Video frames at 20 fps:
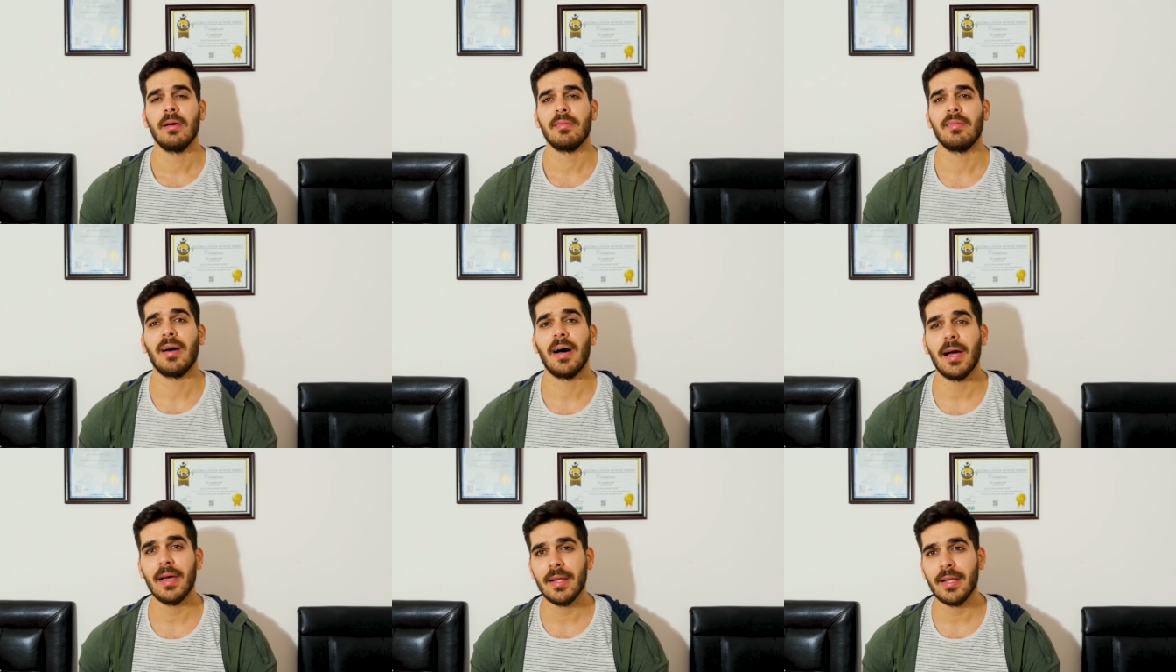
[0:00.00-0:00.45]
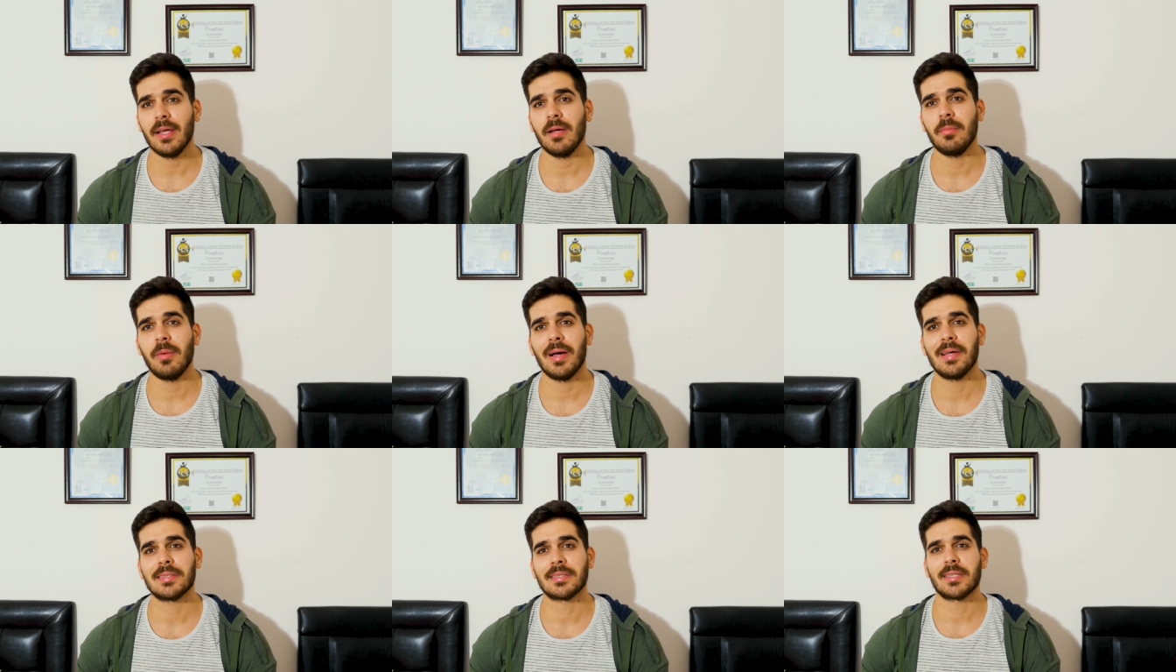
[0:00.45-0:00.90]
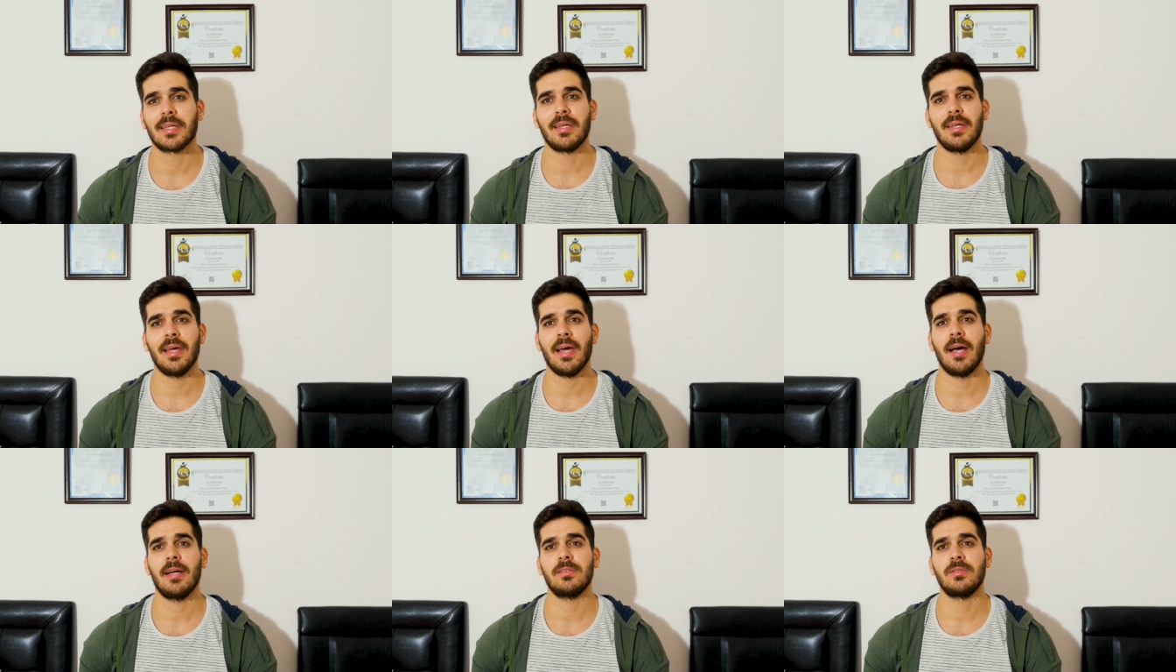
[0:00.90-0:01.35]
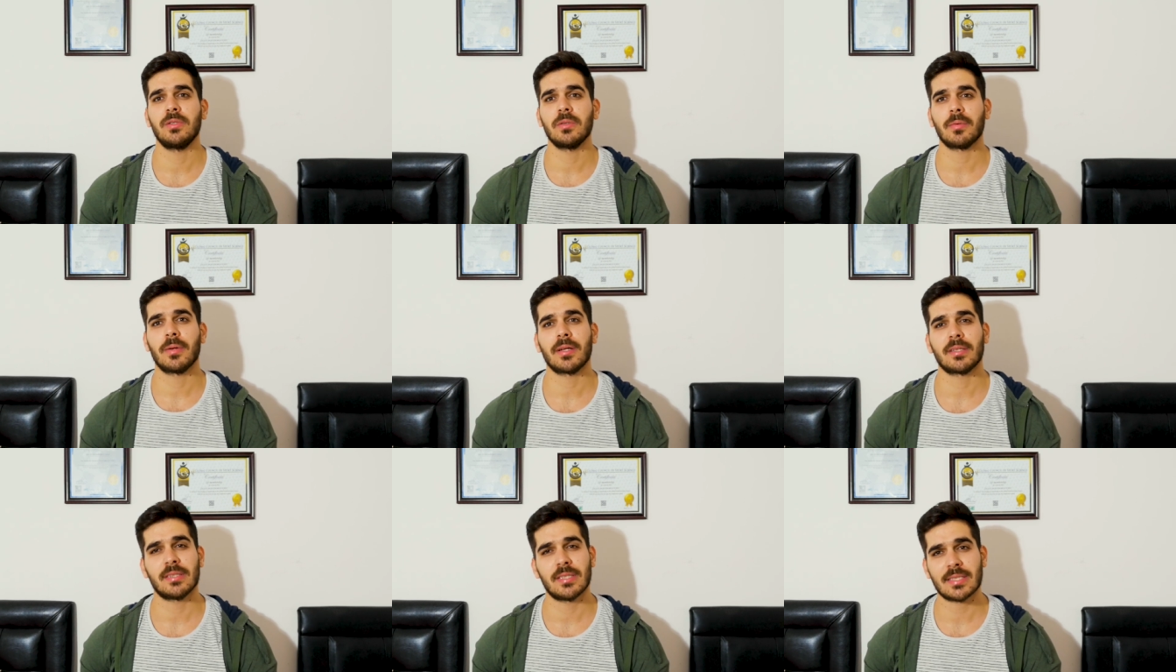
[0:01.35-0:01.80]
وهاي اللعبه اصلا هي
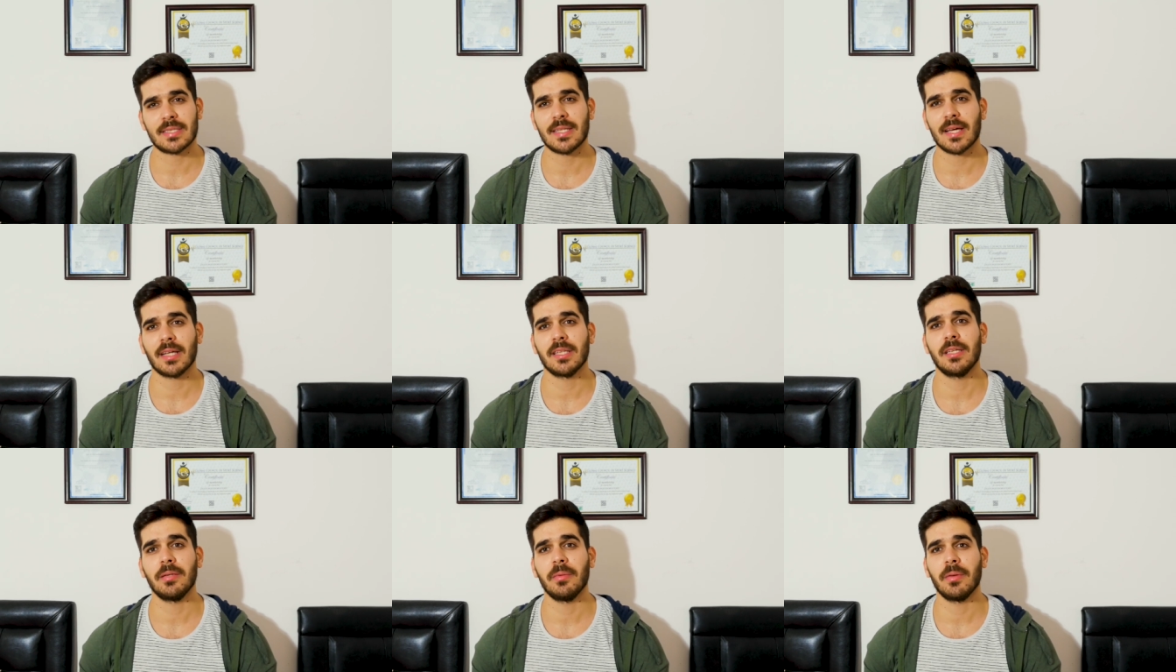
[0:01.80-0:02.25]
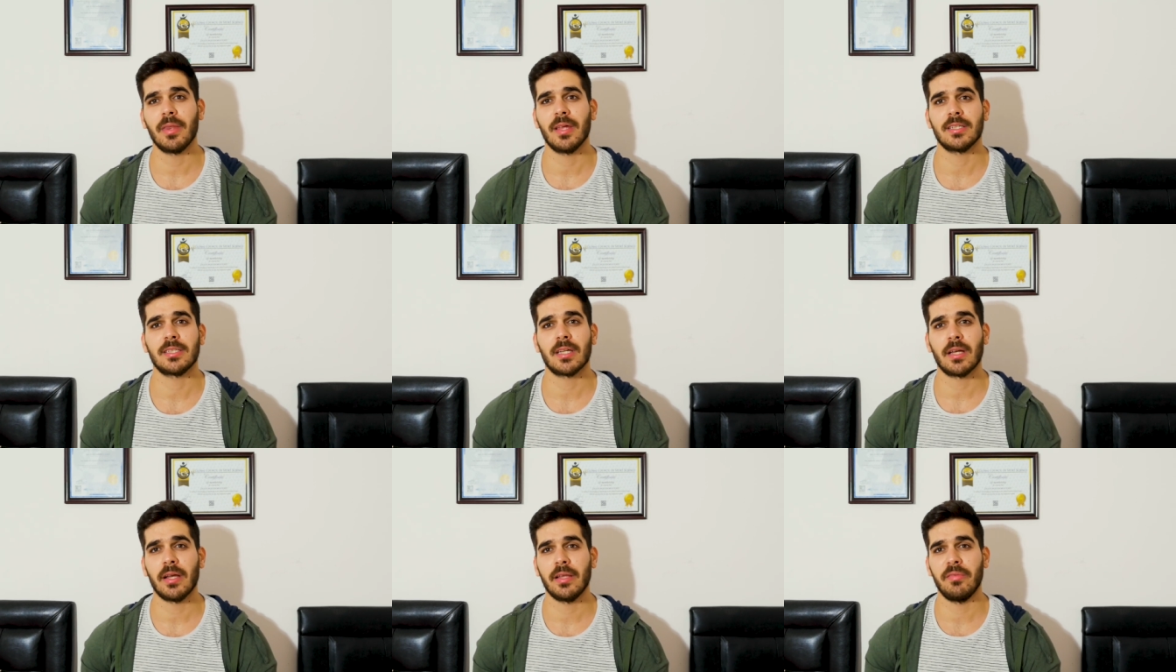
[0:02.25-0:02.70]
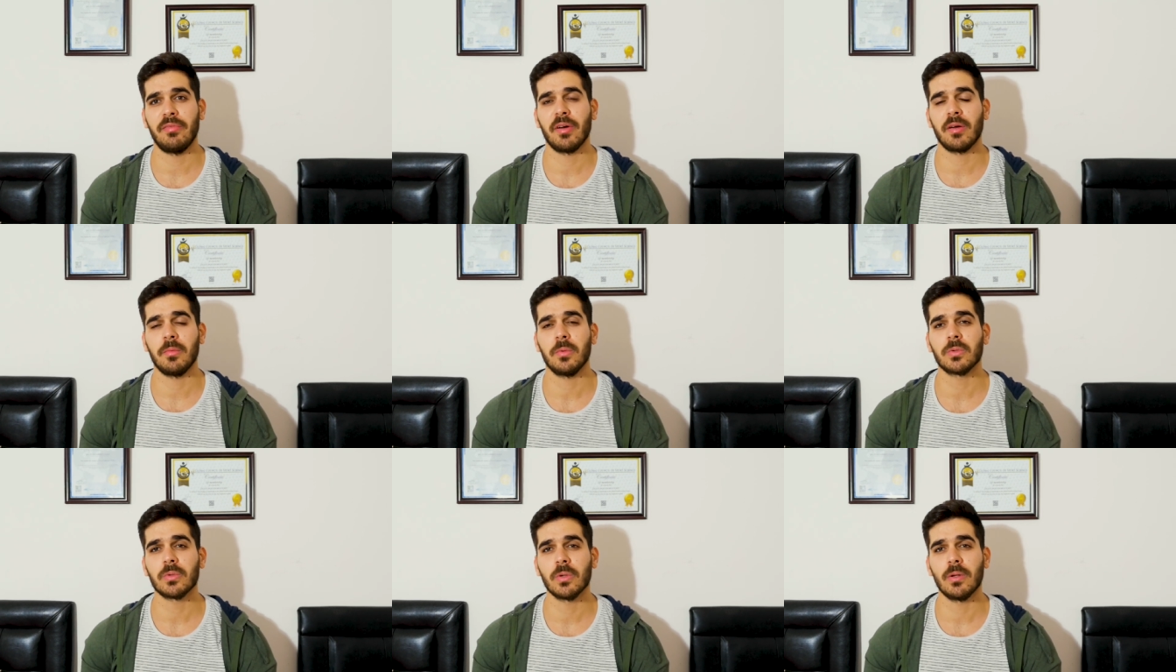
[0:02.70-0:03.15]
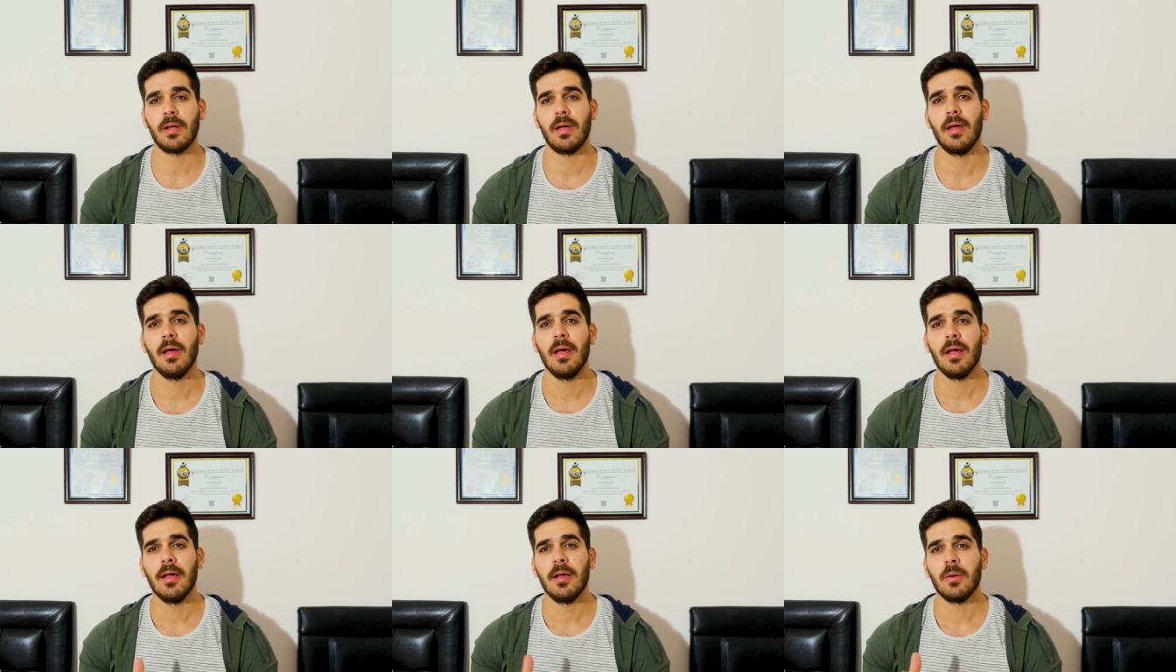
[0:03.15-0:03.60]
حتجبرك تستخدم اذا كان هدفك بطوله